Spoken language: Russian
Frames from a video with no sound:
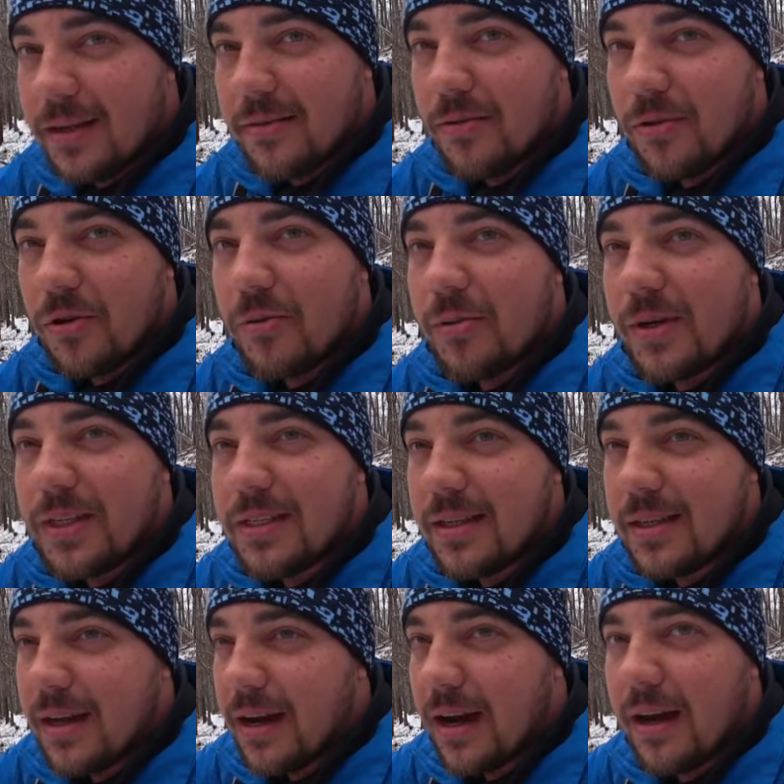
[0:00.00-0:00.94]
там дом
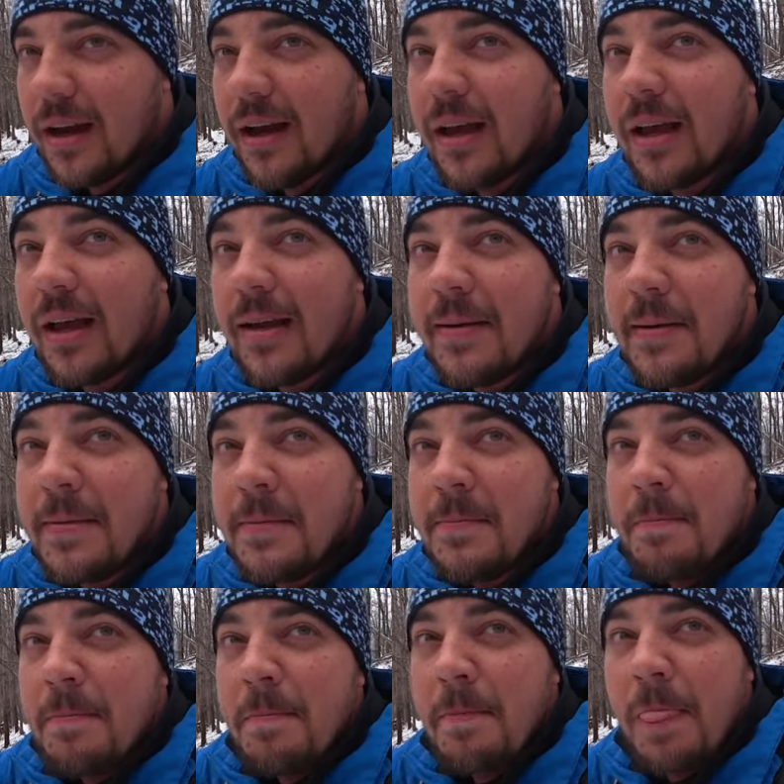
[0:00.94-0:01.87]
лесника.
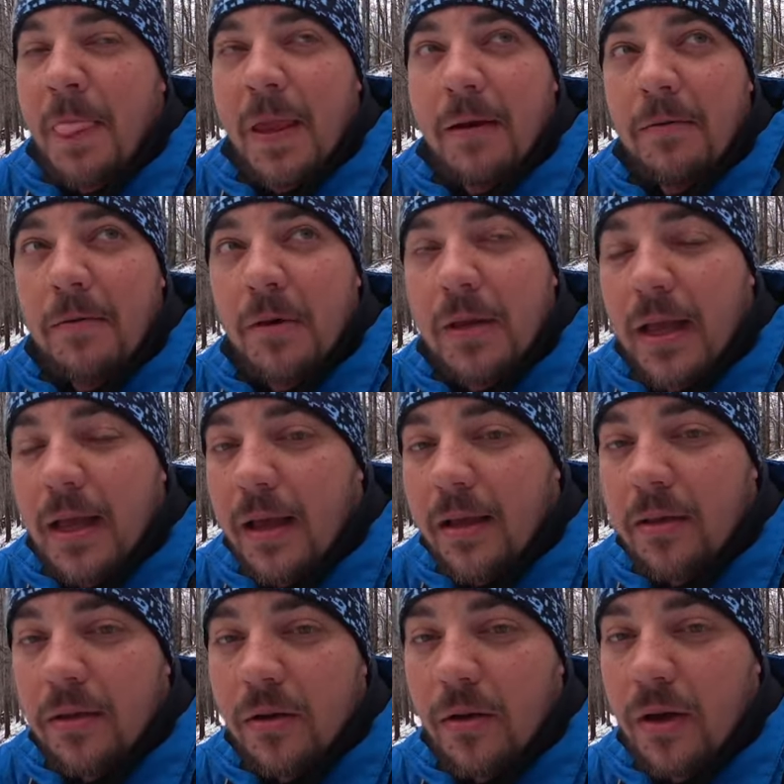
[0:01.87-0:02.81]
Вот,
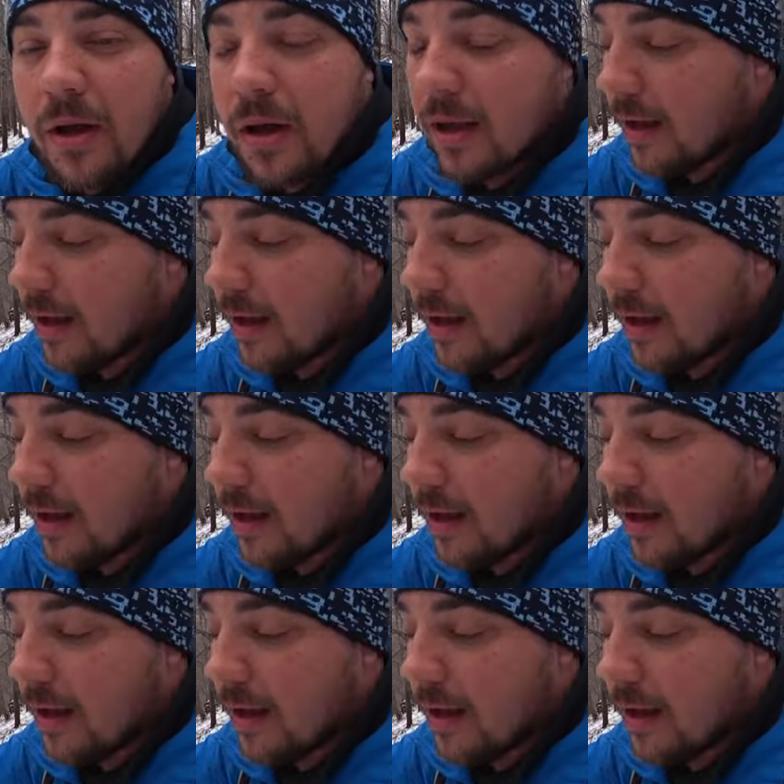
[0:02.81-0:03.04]
но...